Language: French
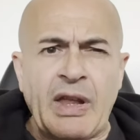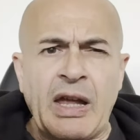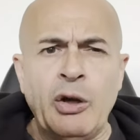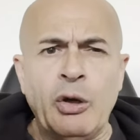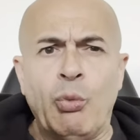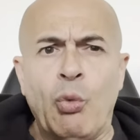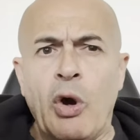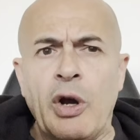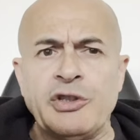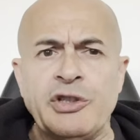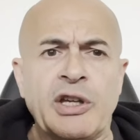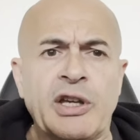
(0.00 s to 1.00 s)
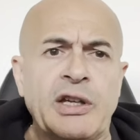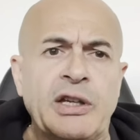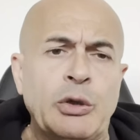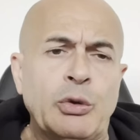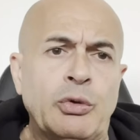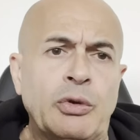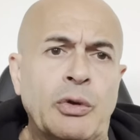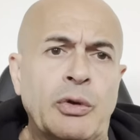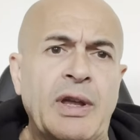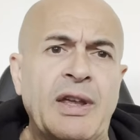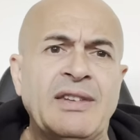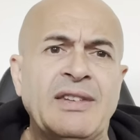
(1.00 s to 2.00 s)
Alors moi, j'ai créé
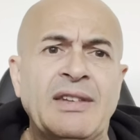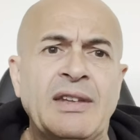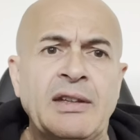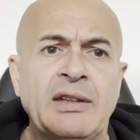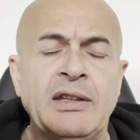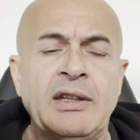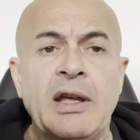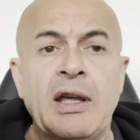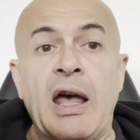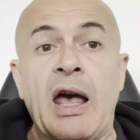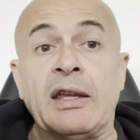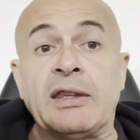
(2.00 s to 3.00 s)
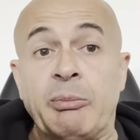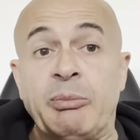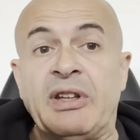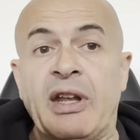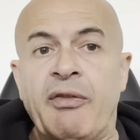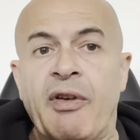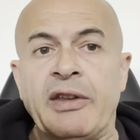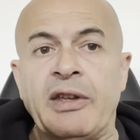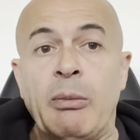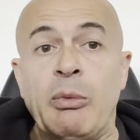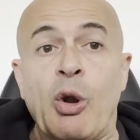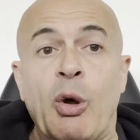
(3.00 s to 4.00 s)
une SCI à capital
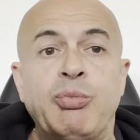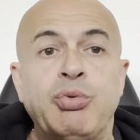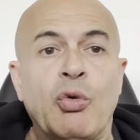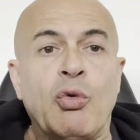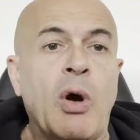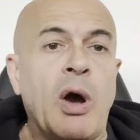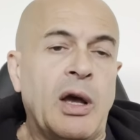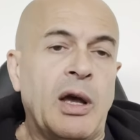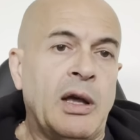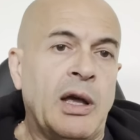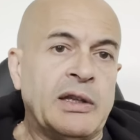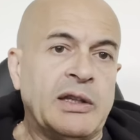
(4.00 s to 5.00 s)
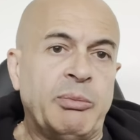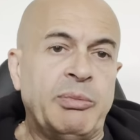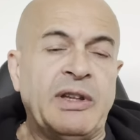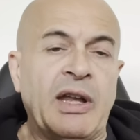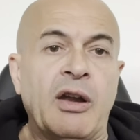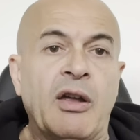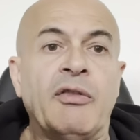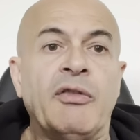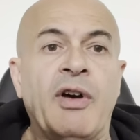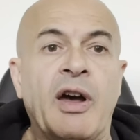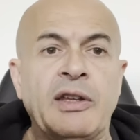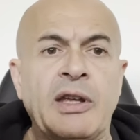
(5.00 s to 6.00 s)
variable. Alors pourquoi à capital
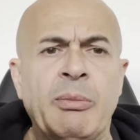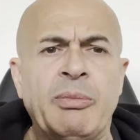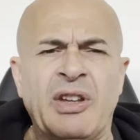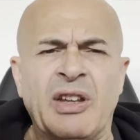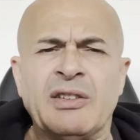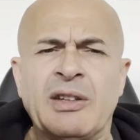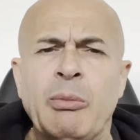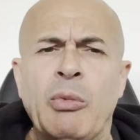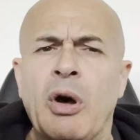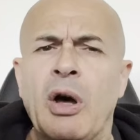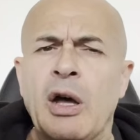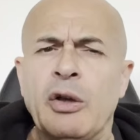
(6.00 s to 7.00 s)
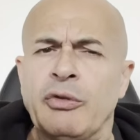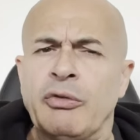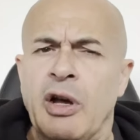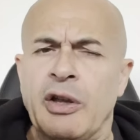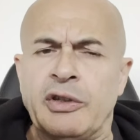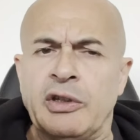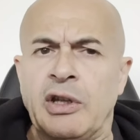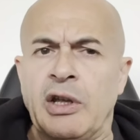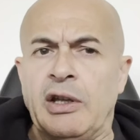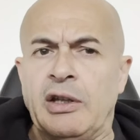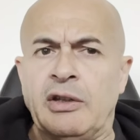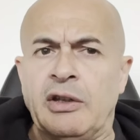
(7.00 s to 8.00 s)
variable C'est extrêmement rare de voir
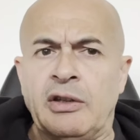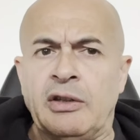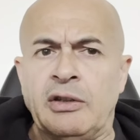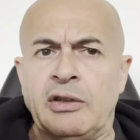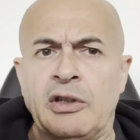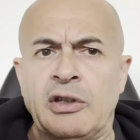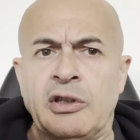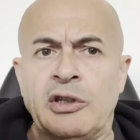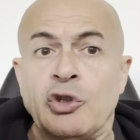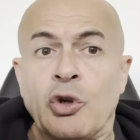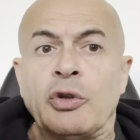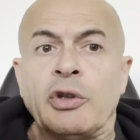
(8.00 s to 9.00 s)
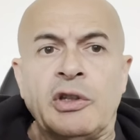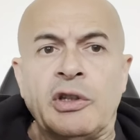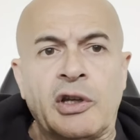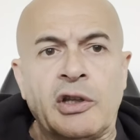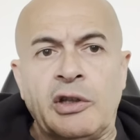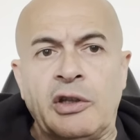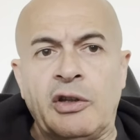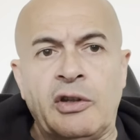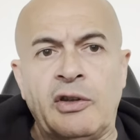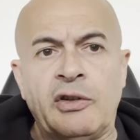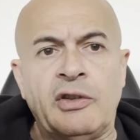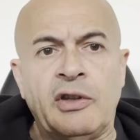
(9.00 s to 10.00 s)
des, gens qui créent
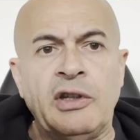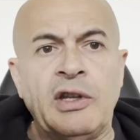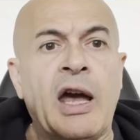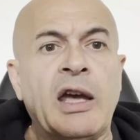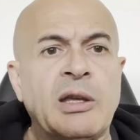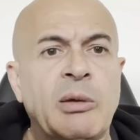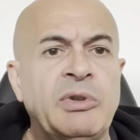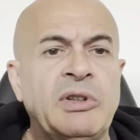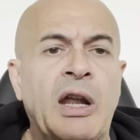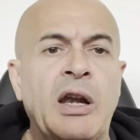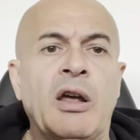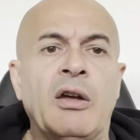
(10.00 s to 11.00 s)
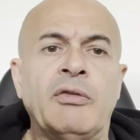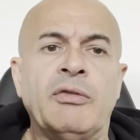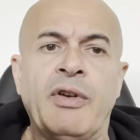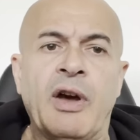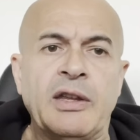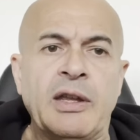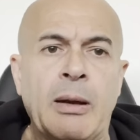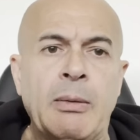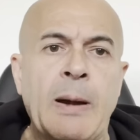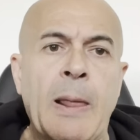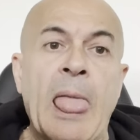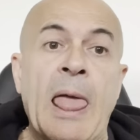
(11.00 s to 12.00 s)
des SCI à capital variable.